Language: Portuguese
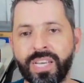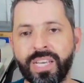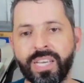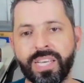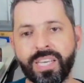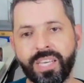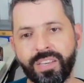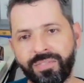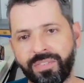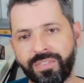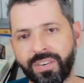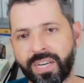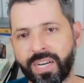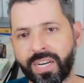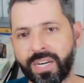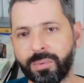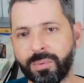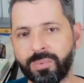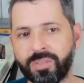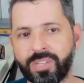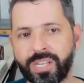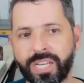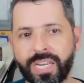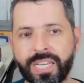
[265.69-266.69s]
e ficamos
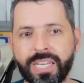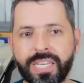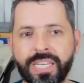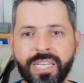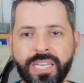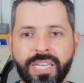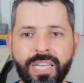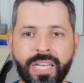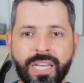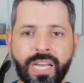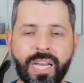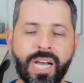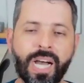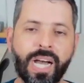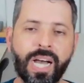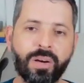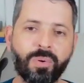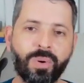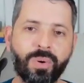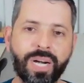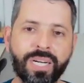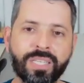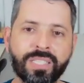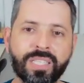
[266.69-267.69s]
aí
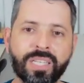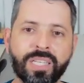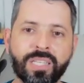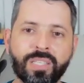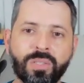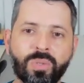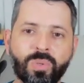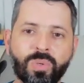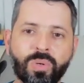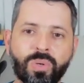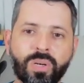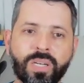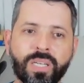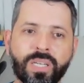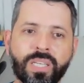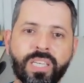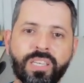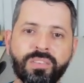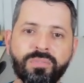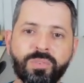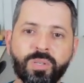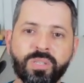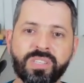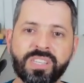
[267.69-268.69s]
aguardando que
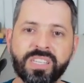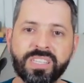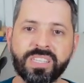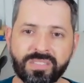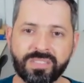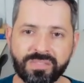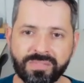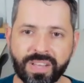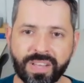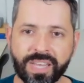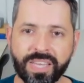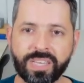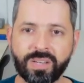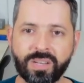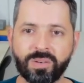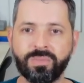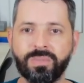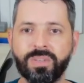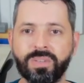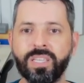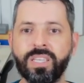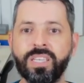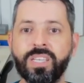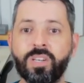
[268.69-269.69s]
vocês venham
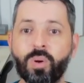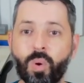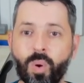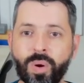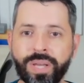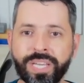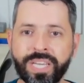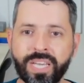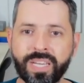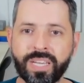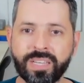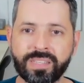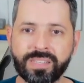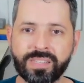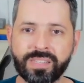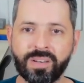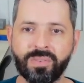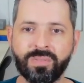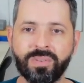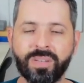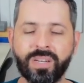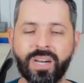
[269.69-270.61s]
e conheçam